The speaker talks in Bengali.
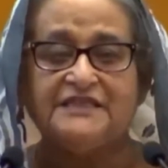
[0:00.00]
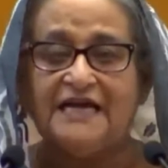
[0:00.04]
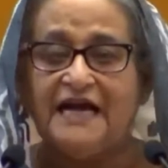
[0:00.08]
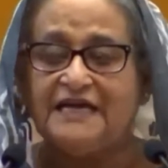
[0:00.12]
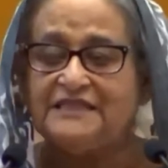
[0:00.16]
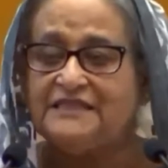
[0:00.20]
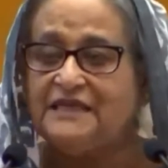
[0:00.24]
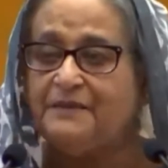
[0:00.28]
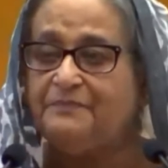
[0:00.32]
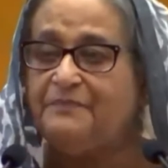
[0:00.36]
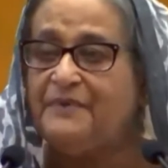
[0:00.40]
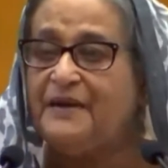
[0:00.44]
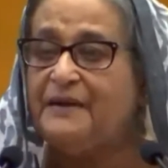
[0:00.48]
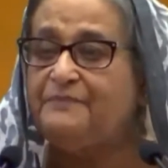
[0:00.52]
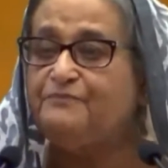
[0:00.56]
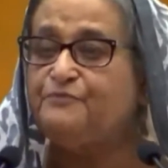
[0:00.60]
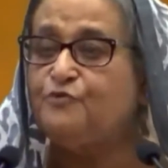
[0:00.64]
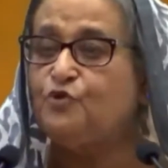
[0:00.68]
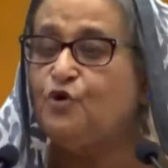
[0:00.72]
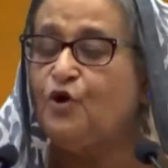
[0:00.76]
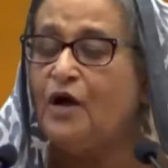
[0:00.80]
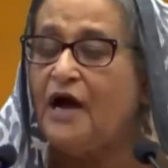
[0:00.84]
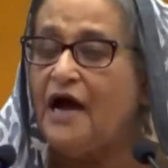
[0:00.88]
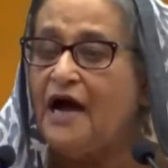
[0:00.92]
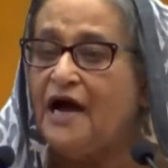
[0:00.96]

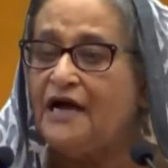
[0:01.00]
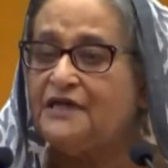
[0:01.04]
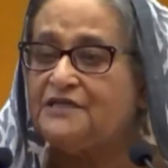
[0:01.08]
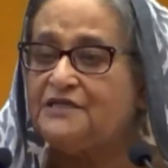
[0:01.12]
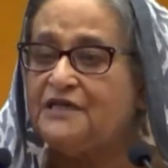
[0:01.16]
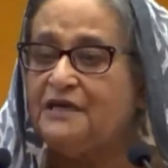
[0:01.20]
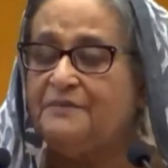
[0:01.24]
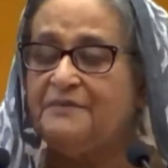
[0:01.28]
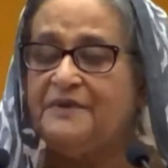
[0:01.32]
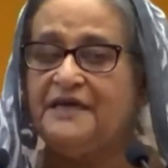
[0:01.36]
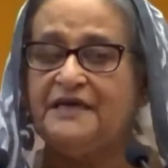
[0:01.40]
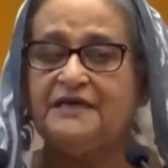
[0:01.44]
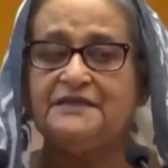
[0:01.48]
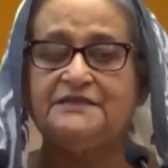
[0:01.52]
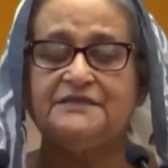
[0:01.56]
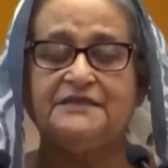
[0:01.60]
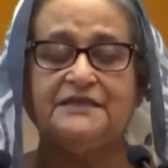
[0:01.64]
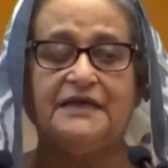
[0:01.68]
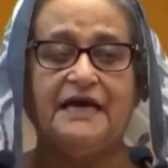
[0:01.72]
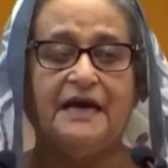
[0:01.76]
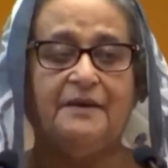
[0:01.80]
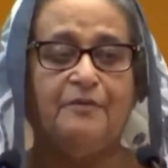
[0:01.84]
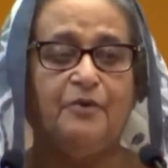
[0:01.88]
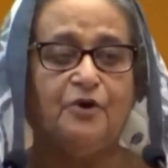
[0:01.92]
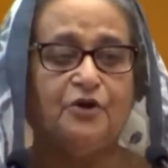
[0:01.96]
সাজাপ্রাপ্ত আসামি
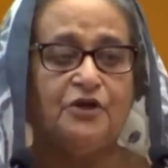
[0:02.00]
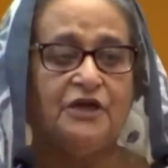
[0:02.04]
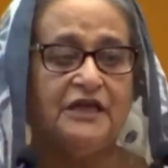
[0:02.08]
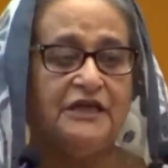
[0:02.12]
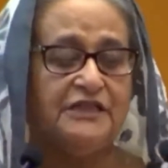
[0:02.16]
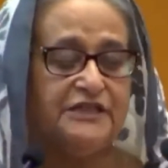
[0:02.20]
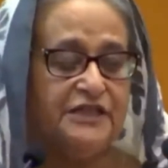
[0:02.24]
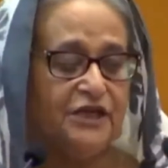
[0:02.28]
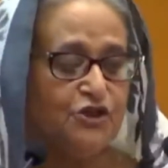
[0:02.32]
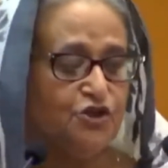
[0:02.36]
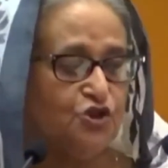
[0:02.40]
এমনকি